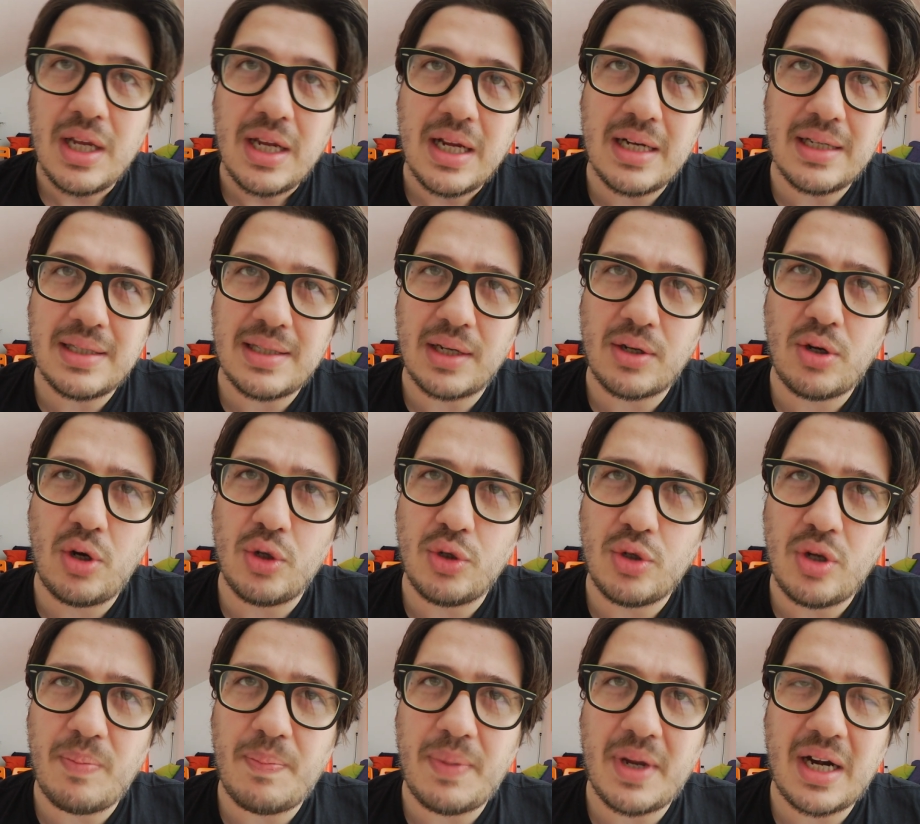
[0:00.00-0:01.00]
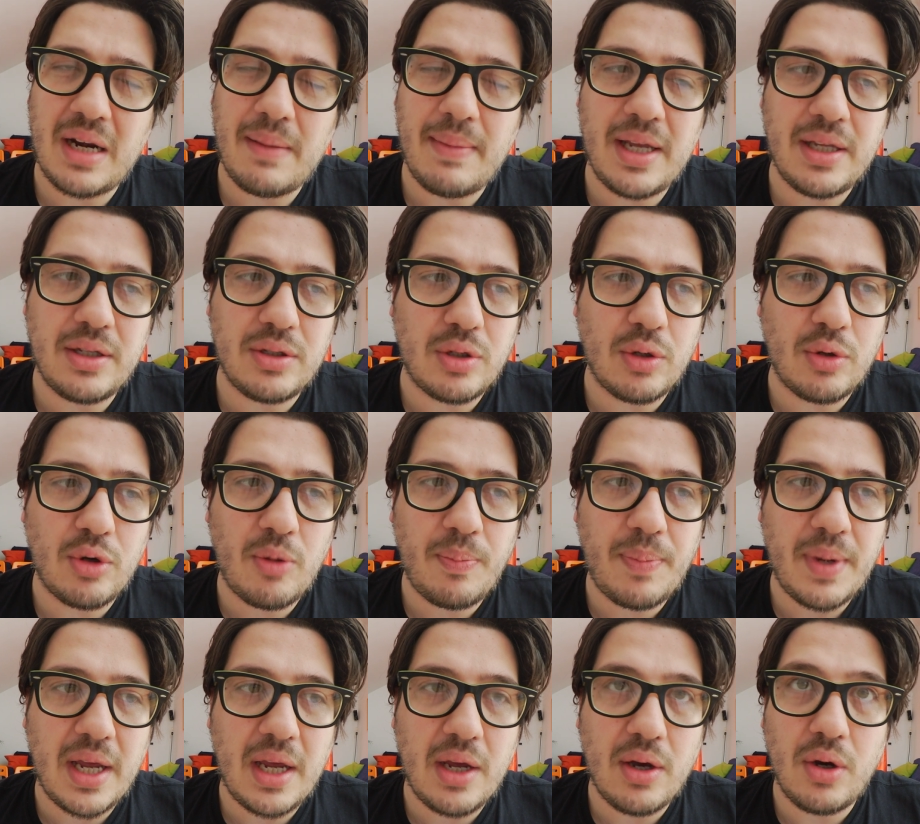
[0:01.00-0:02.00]
il secondo, il Parlamento
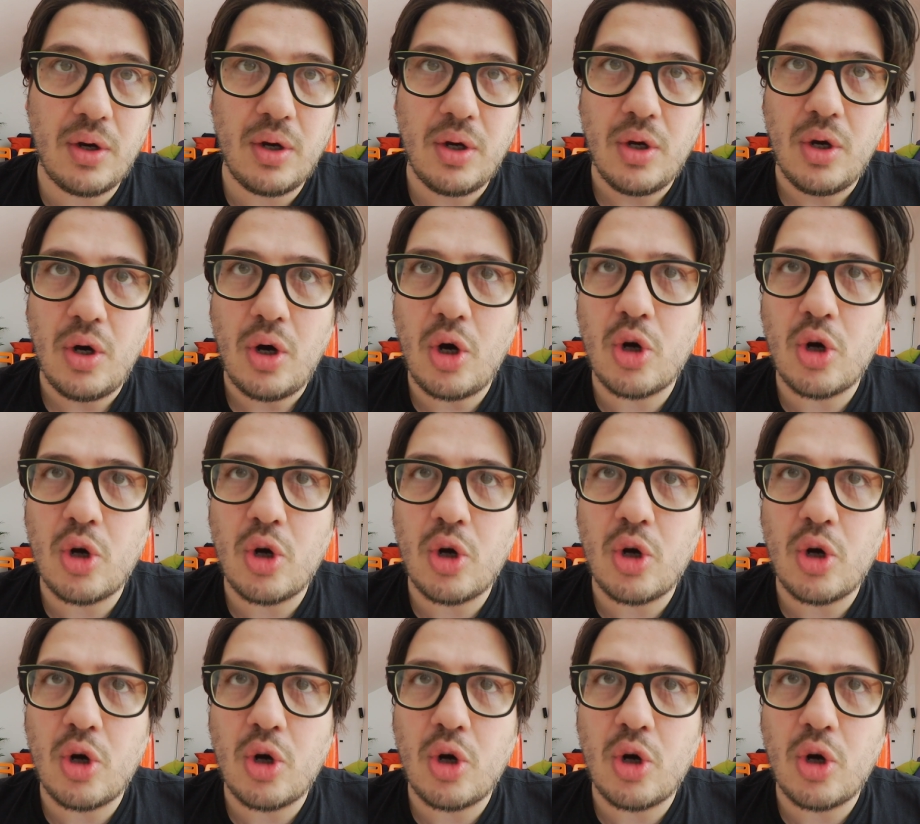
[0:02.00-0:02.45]
europeo,